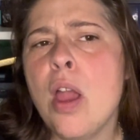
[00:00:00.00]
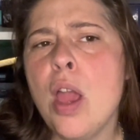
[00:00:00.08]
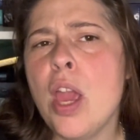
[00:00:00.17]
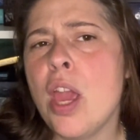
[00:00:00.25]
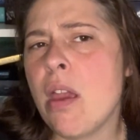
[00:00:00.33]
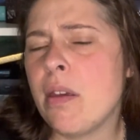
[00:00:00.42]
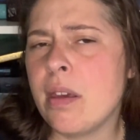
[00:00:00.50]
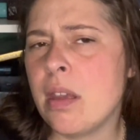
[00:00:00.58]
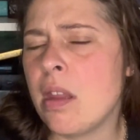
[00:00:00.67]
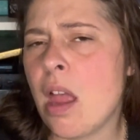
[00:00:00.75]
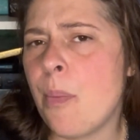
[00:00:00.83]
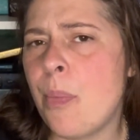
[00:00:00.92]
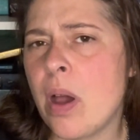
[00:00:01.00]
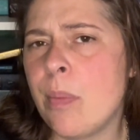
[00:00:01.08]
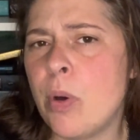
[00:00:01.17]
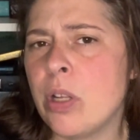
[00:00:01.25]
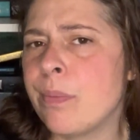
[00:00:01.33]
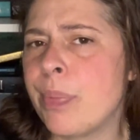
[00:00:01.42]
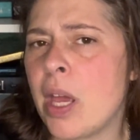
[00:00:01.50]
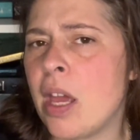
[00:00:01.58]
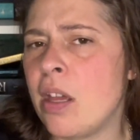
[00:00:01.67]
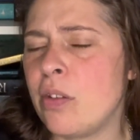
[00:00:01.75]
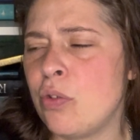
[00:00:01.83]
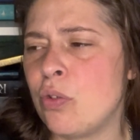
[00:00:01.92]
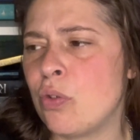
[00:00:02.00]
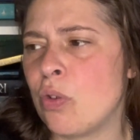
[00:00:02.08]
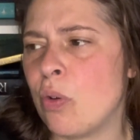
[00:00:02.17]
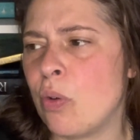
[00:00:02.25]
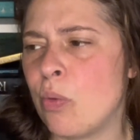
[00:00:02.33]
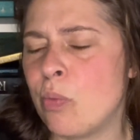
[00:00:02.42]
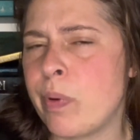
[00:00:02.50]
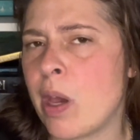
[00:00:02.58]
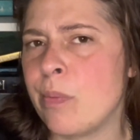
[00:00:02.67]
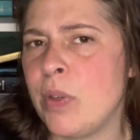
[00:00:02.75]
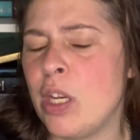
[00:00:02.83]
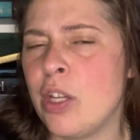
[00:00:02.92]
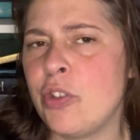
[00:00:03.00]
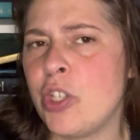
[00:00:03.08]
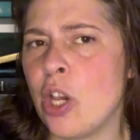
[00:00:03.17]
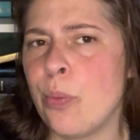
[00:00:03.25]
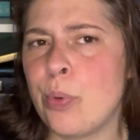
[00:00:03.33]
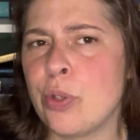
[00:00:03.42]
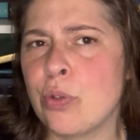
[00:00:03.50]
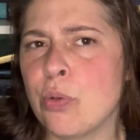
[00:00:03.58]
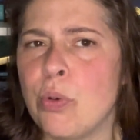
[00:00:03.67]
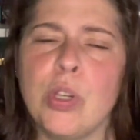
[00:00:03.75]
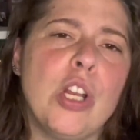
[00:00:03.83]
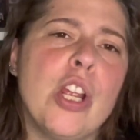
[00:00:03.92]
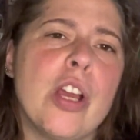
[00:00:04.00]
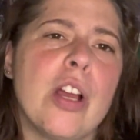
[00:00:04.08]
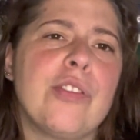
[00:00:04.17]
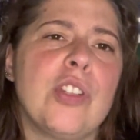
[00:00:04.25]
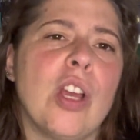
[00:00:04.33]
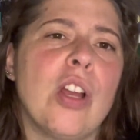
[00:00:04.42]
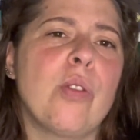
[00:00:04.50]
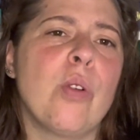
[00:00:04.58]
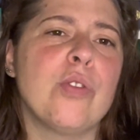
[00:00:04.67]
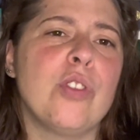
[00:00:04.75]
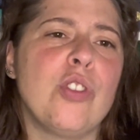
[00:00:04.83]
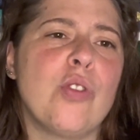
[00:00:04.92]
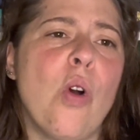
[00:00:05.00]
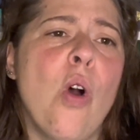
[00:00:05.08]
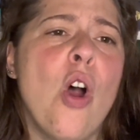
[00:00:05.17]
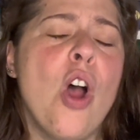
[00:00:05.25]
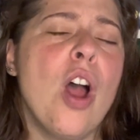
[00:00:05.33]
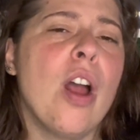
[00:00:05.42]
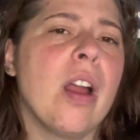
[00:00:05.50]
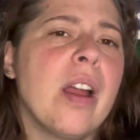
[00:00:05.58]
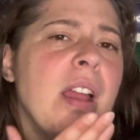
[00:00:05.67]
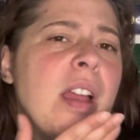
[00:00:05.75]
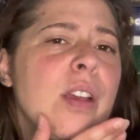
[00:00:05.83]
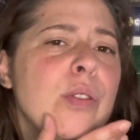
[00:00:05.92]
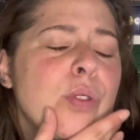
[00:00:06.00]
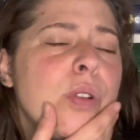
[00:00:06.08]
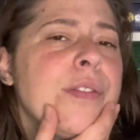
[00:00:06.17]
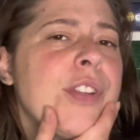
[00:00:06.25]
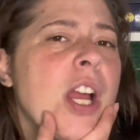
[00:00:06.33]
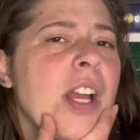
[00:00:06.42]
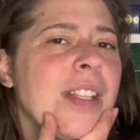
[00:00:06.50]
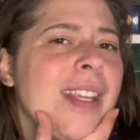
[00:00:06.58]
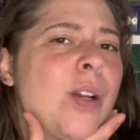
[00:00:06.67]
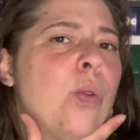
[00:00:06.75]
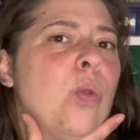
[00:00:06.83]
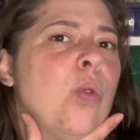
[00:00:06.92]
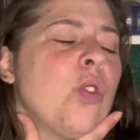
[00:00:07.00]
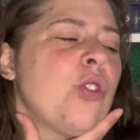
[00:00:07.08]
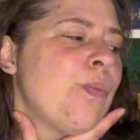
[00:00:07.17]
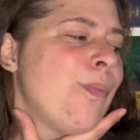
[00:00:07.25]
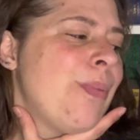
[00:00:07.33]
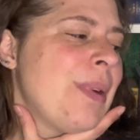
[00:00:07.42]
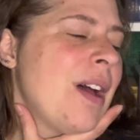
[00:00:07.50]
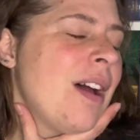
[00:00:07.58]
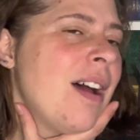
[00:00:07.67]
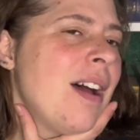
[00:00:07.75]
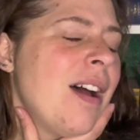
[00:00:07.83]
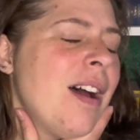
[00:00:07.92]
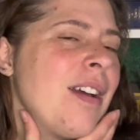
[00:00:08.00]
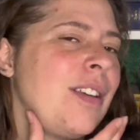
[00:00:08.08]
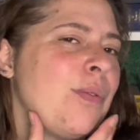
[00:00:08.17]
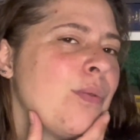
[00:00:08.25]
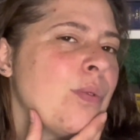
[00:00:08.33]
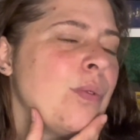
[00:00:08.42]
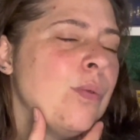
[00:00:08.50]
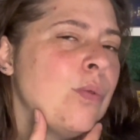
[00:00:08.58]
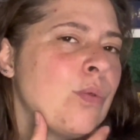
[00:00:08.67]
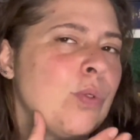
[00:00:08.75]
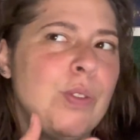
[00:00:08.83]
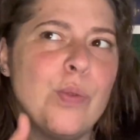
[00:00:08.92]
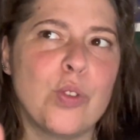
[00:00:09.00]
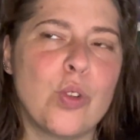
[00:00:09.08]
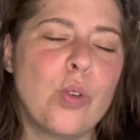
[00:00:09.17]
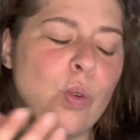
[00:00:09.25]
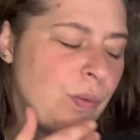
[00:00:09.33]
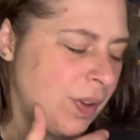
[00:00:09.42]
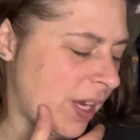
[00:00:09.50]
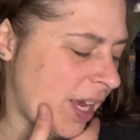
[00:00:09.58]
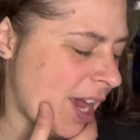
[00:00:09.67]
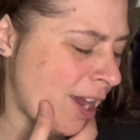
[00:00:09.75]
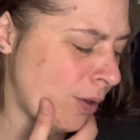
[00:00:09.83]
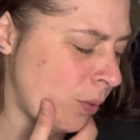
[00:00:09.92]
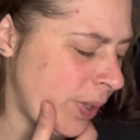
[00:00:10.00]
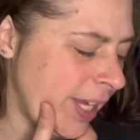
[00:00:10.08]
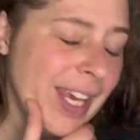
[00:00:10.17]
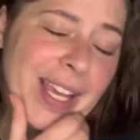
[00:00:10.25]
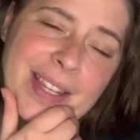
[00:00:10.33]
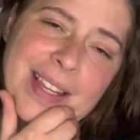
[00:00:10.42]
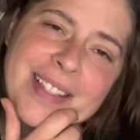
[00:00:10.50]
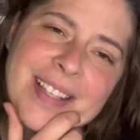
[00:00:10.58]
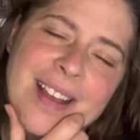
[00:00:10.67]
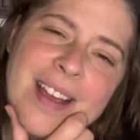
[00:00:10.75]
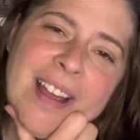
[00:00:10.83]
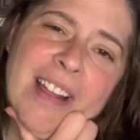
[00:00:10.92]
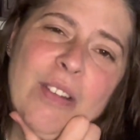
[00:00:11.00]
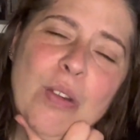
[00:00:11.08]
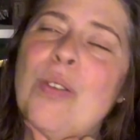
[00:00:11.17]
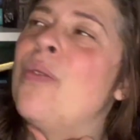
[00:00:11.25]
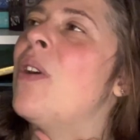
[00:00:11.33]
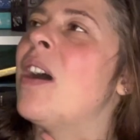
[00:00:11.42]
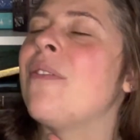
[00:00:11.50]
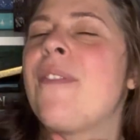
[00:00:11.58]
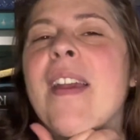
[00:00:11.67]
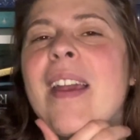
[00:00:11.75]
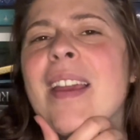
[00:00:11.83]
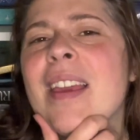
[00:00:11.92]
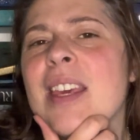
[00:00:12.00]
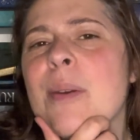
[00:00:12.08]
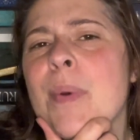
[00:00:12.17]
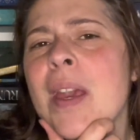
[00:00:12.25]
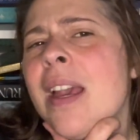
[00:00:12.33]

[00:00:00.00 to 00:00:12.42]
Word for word: et qui n'a pas bonne presse euh, parmi les siens, parce qu'il est assez intransigeant. Résultat des courses, bah, ils vont, ils vont se retrouver, lui et Tessa, à devoir faire équipe.